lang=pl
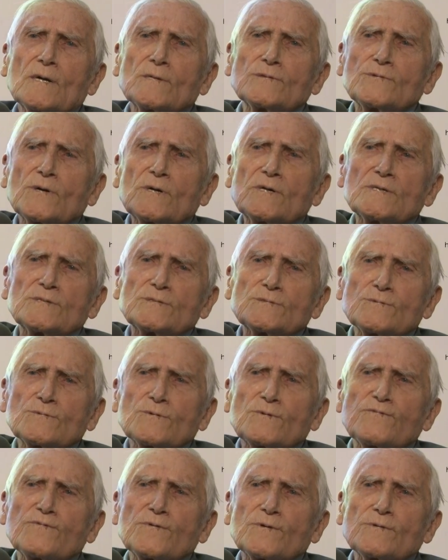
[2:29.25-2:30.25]
To jest
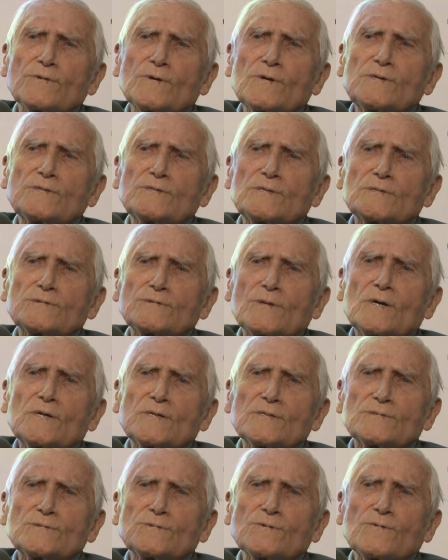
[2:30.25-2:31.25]
nur für Deutsche, to
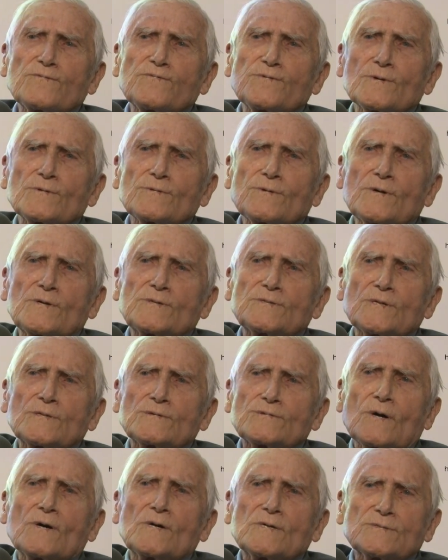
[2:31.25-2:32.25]
jest nur für Deutsche,
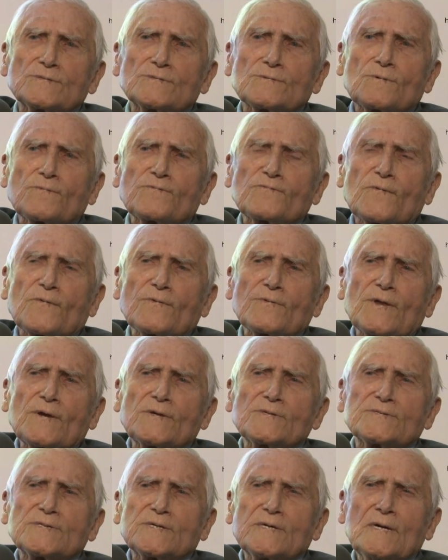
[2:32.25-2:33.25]
to jest nur für
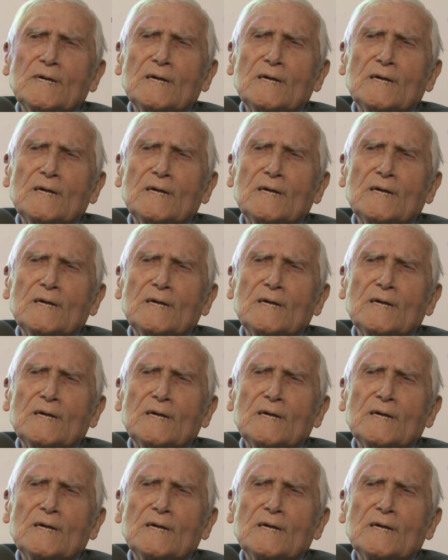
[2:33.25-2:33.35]
Deutsche.